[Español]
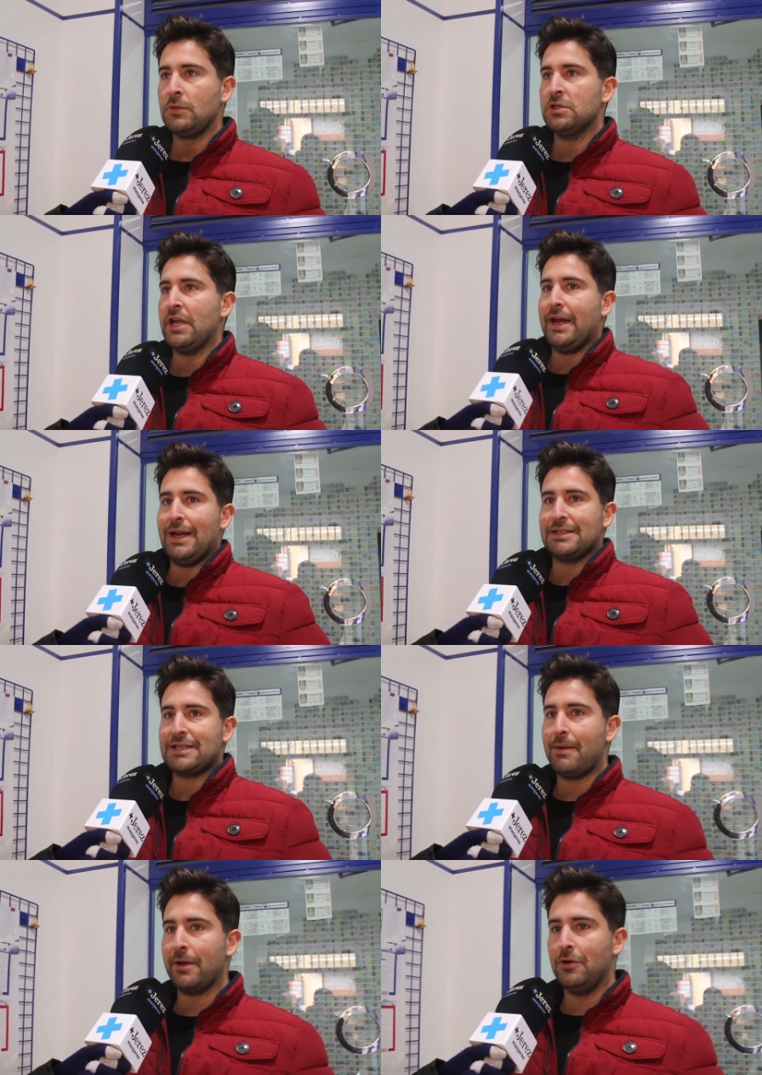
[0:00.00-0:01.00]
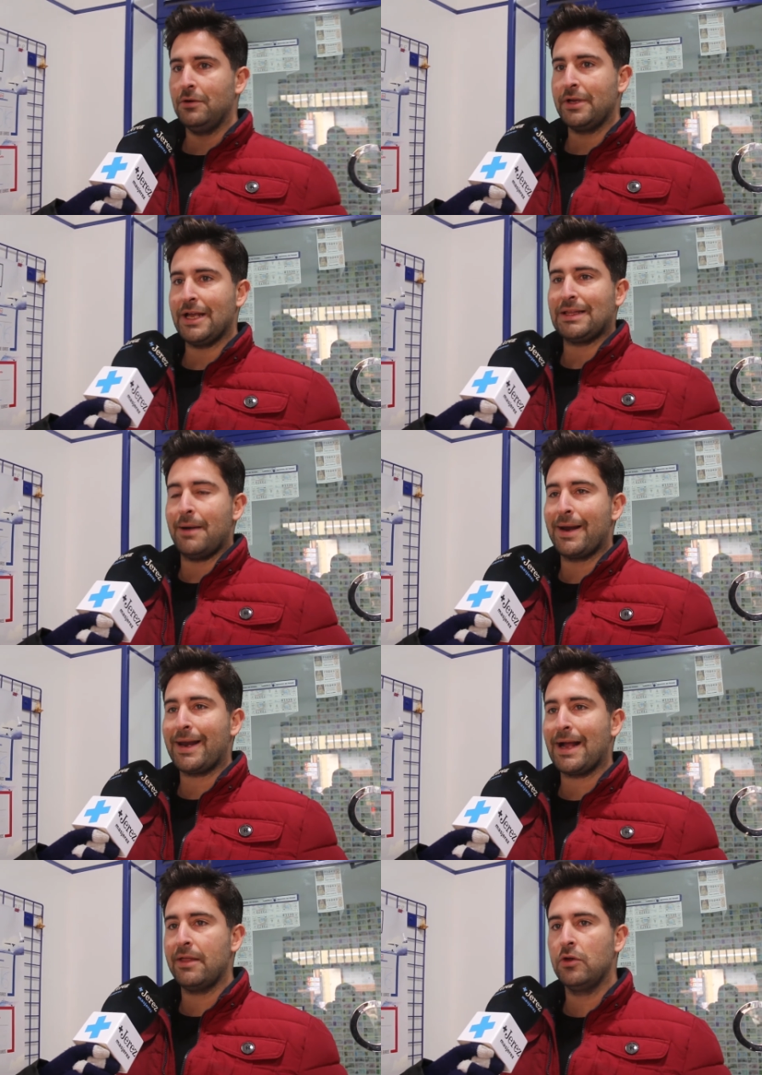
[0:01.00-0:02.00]
O sea, era el sábado y estaban
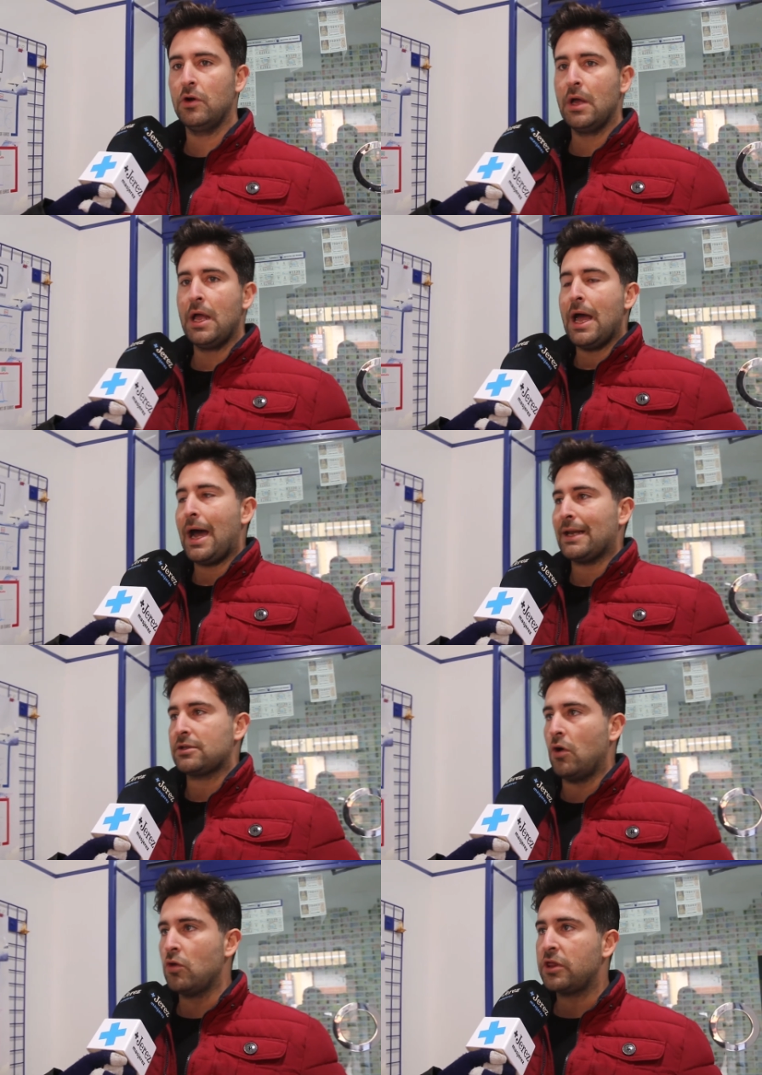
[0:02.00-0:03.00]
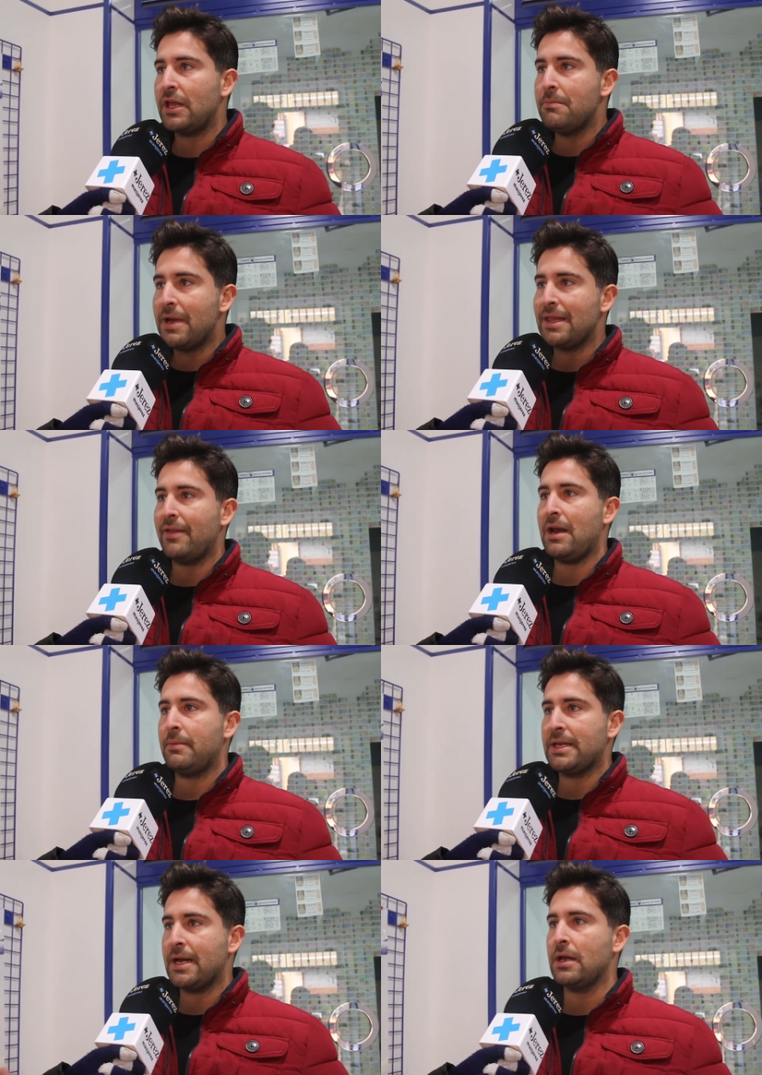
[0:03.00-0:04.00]
regando a las once y media de la
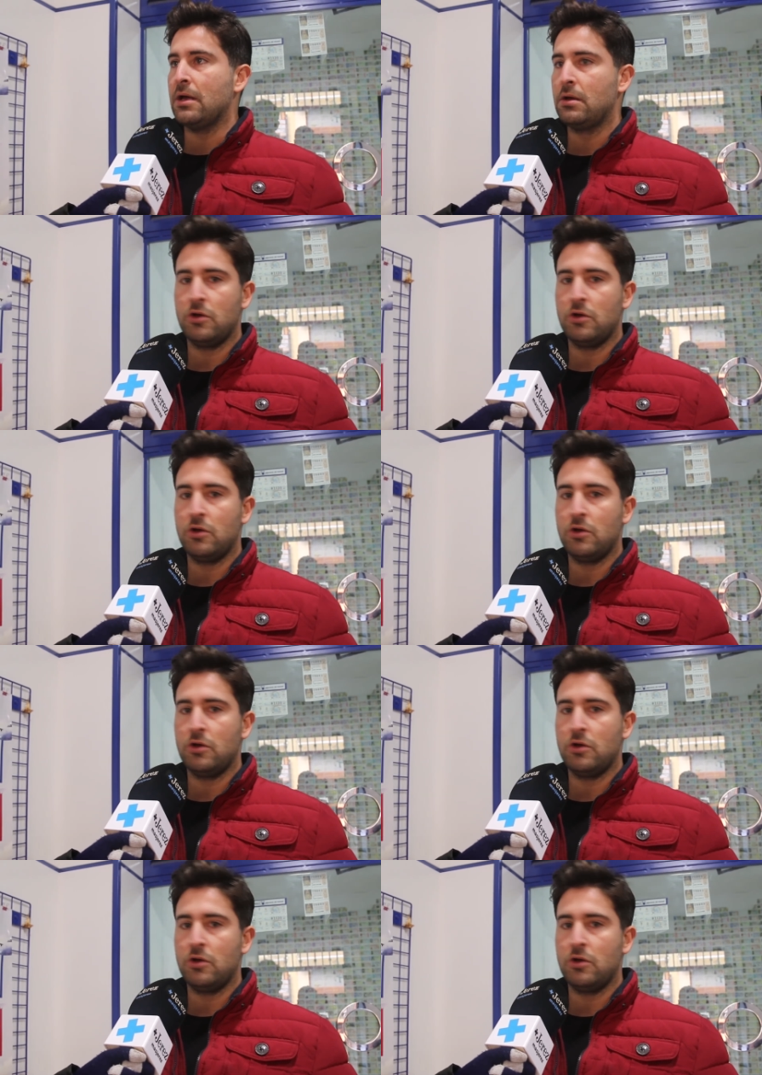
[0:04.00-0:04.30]
mañana.